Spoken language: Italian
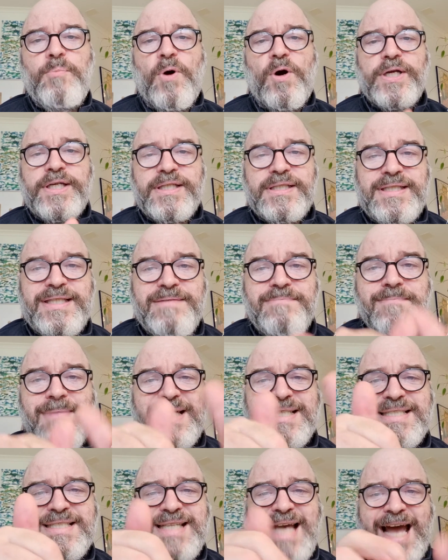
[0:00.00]
e poi ti
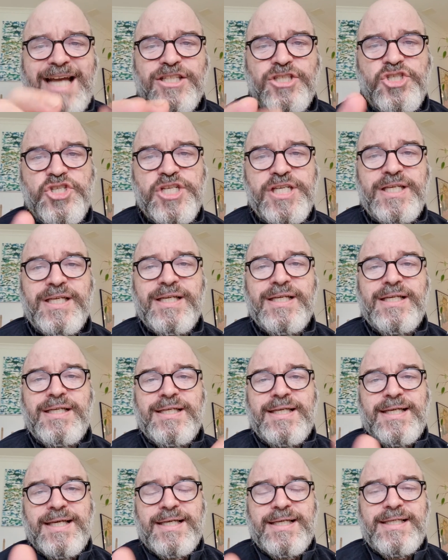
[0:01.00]
massaggi
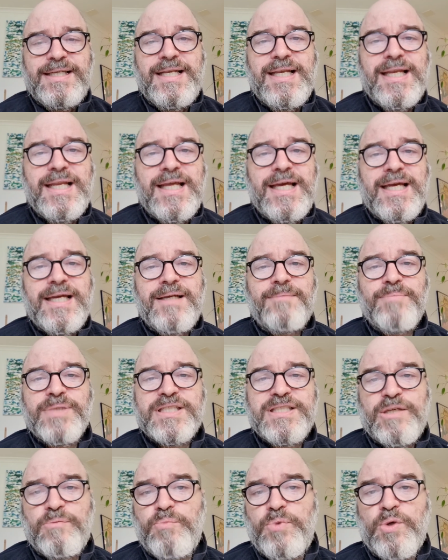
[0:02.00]
il,
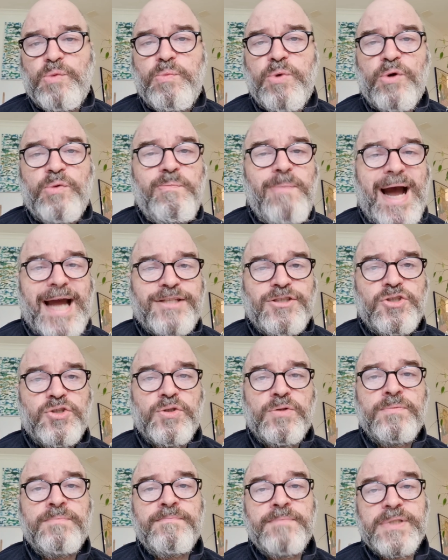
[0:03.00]
per esempio il
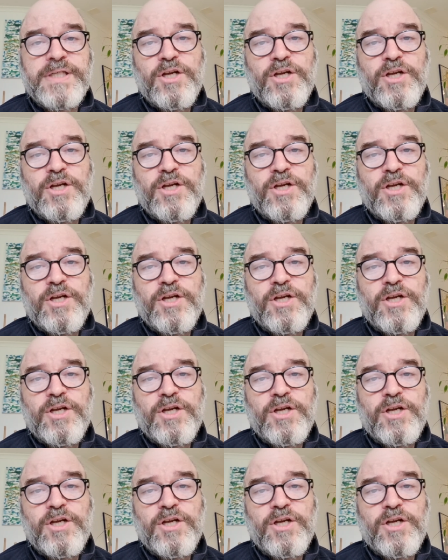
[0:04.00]
polpaccio.